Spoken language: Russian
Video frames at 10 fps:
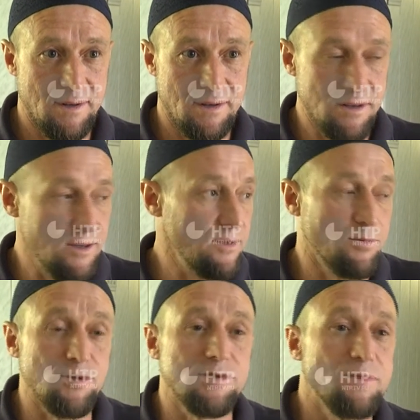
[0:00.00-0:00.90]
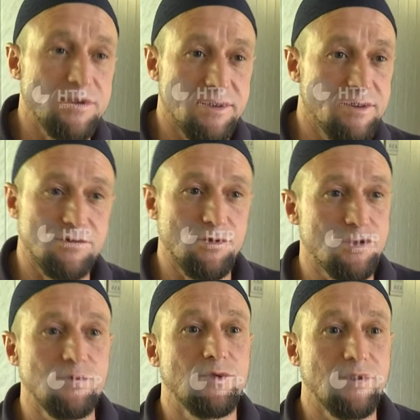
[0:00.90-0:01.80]
И просто признавать
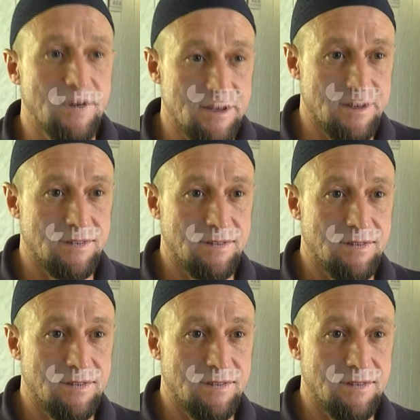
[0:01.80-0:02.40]
свою ошибку не хотят.